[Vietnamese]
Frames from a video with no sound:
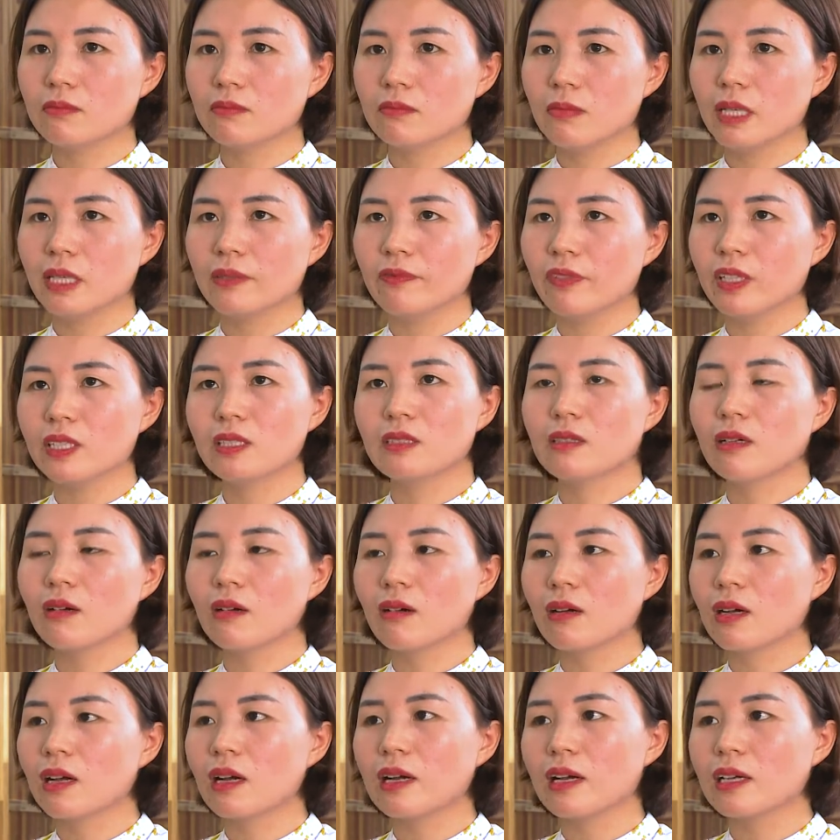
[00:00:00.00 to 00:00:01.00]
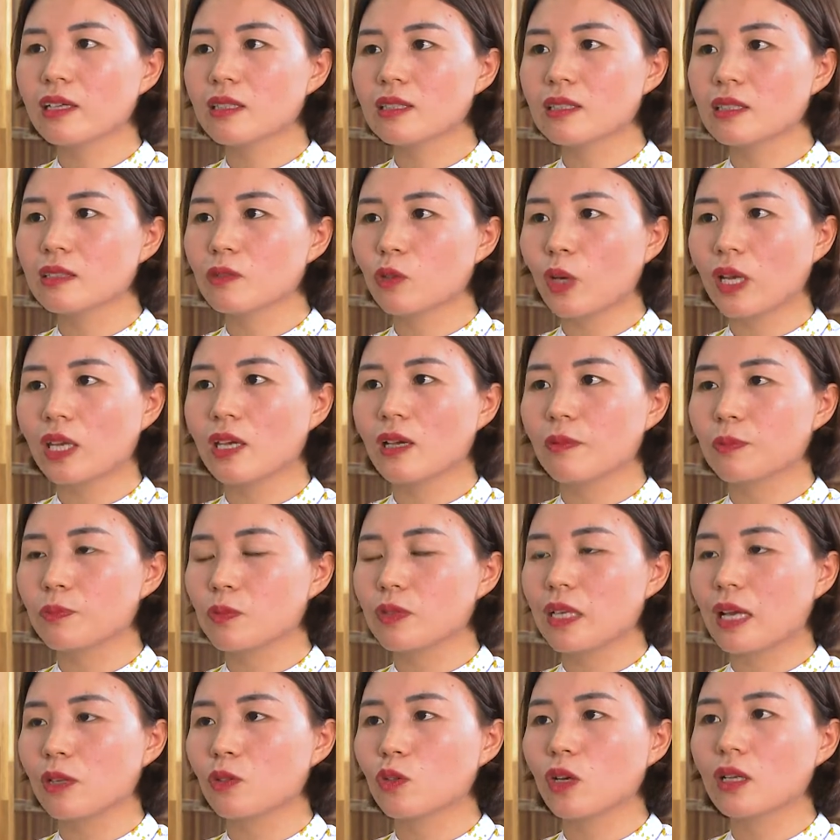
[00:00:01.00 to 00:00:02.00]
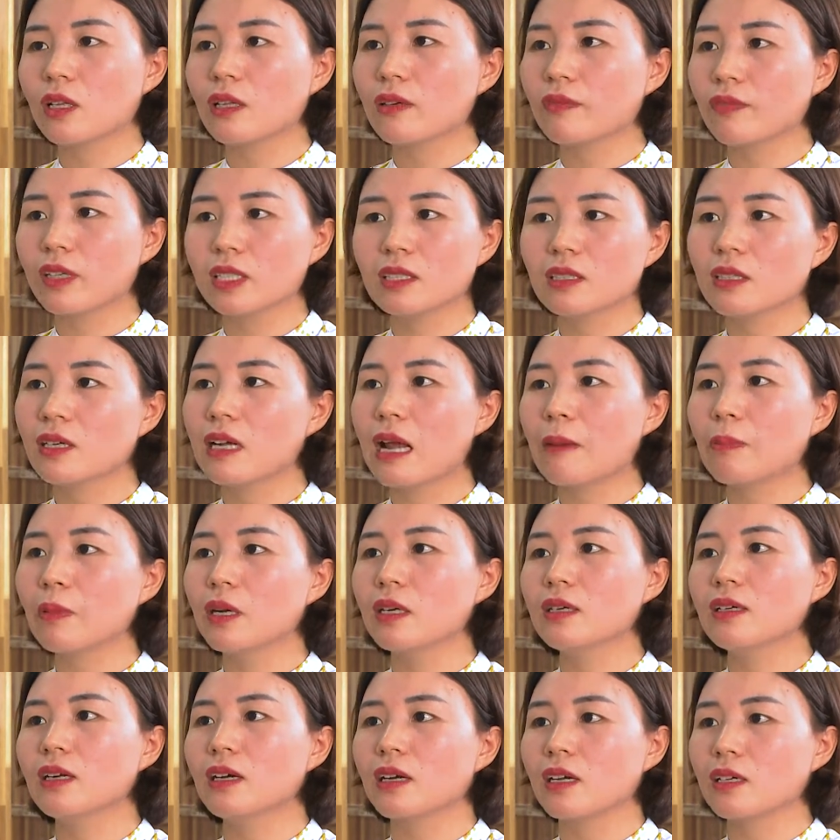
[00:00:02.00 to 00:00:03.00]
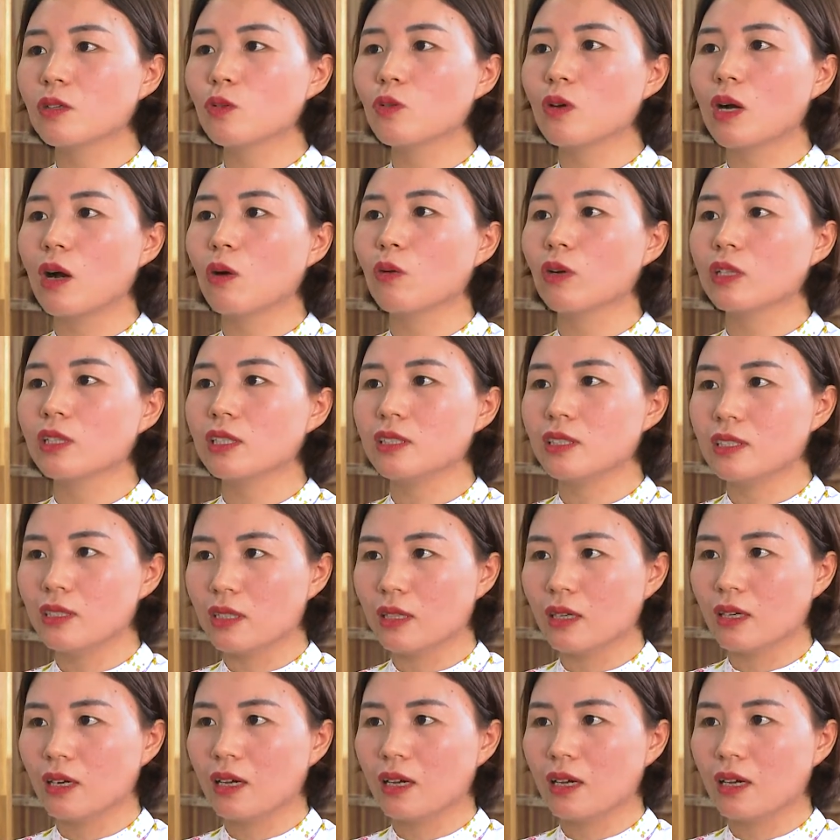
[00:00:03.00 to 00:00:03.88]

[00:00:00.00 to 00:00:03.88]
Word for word: mình vẫn chưa các cái doanh nghiệp sản xuất thì vẫn chưa đáp ứng được cái nhu cầu của thị trường.